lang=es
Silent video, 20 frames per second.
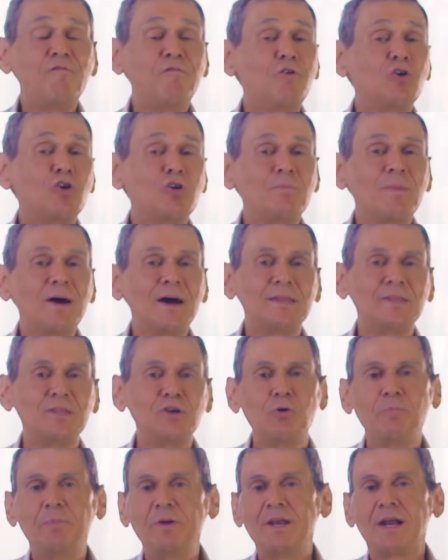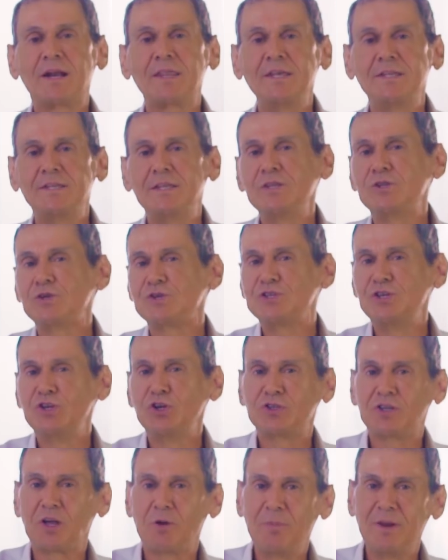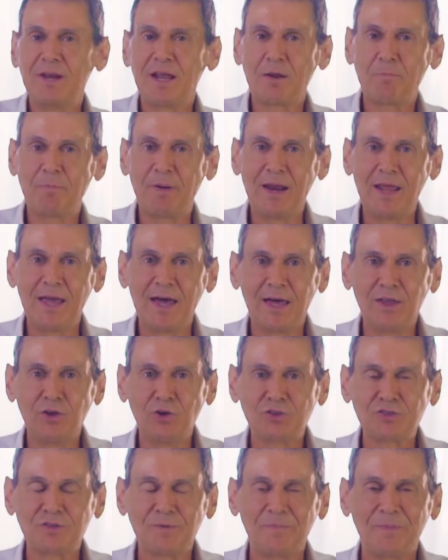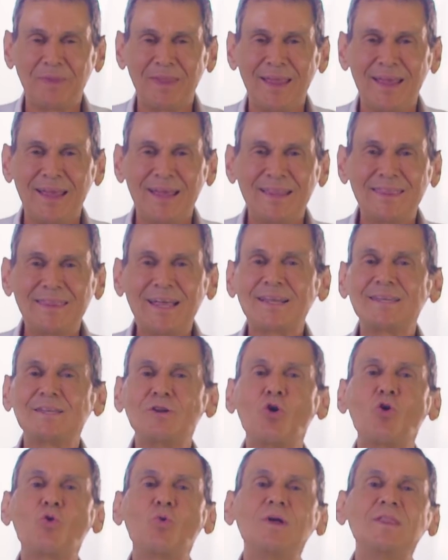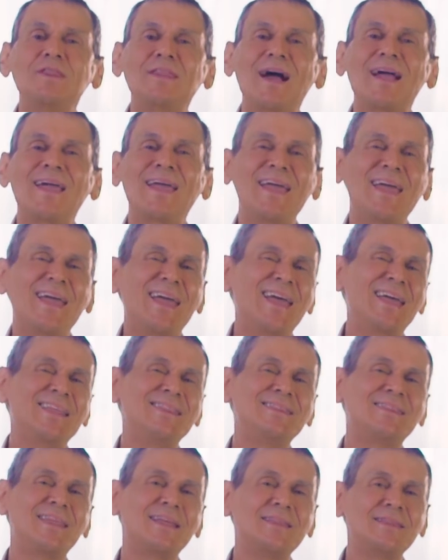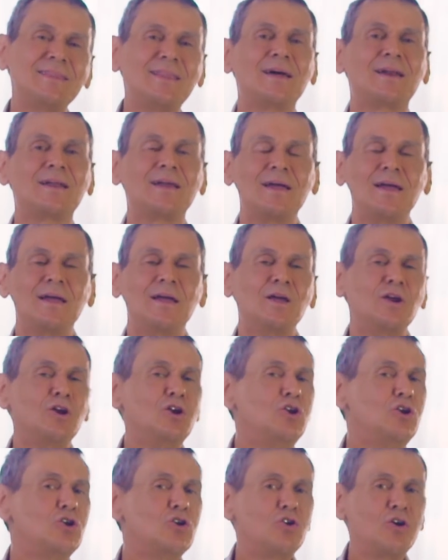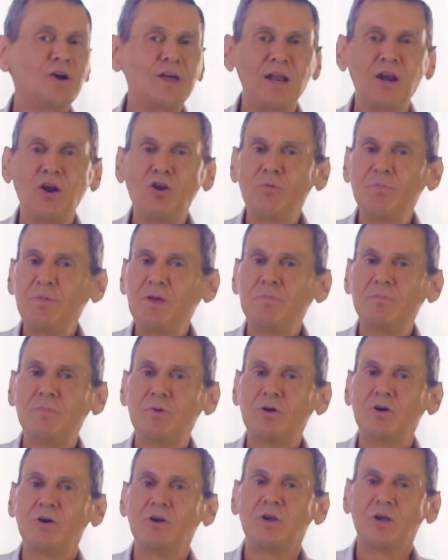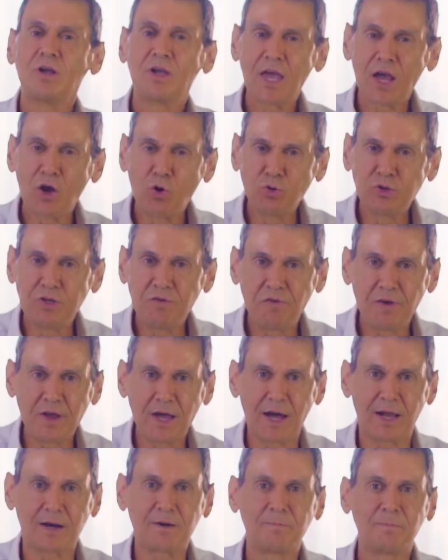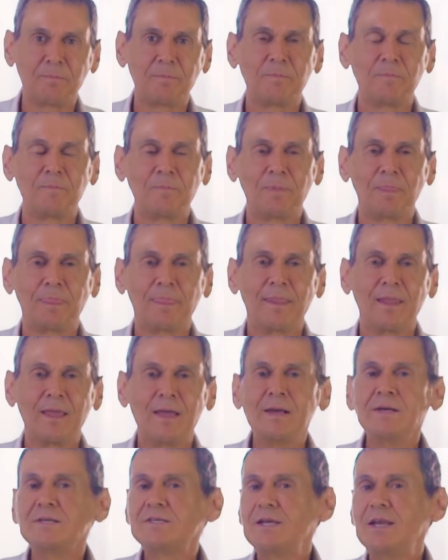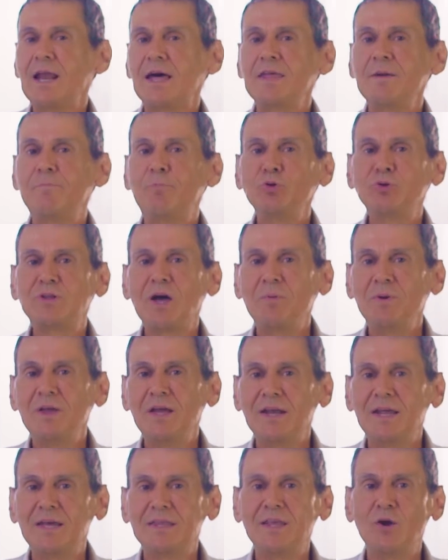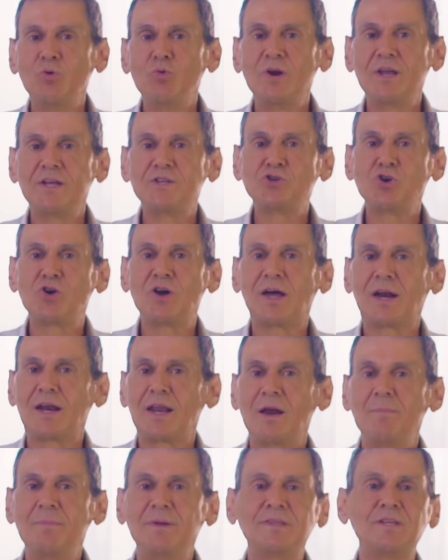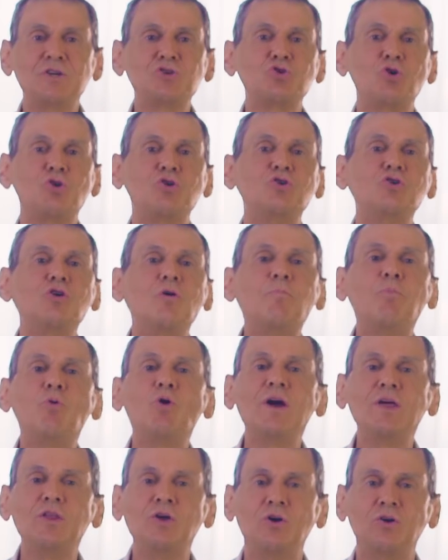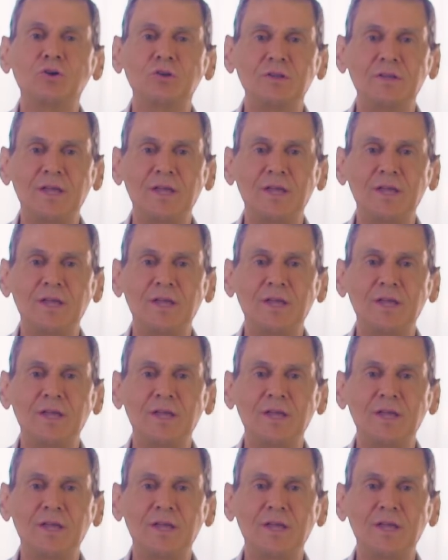forma de opinar distintos y no terminar peleados, darnos cuenta que entender no es lo mismo que justificar. Si la disputa viene de un hecho que realmente yo no puedo